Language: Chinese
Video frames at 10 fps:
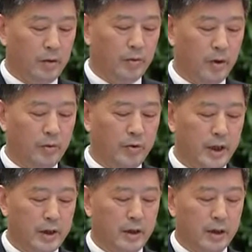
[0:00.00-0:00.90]
队伍
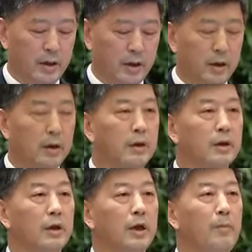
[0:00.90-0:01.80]
建设
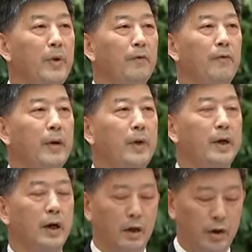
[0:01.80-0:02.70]
是人民法院
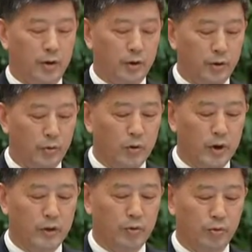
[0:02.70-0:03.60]
的永
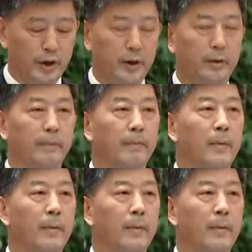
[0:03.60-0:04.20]
恒主题，